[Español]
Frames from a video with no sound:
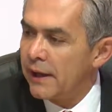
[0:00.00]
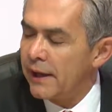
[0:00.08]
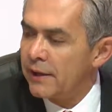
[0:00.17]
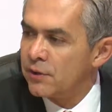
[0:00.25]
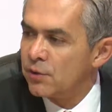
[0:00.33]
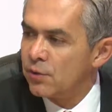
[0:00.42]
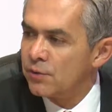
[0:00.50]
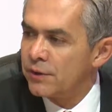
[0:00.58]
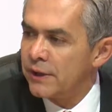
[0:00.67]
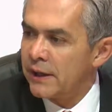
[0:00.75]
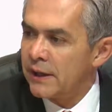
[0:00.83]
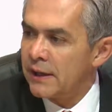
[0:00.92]
en
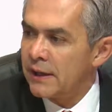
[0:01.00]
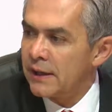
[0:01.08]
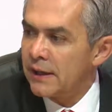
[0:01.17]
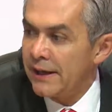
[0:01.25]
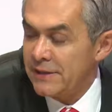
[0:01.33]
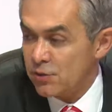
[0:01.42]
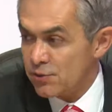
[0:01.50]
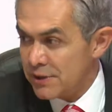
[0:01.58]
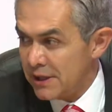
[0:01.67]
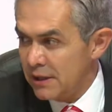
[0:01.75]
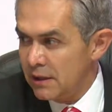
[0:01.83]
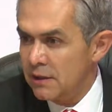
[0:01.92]
donde, eso
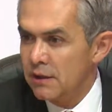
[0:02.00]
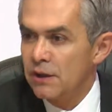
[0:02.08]
sí,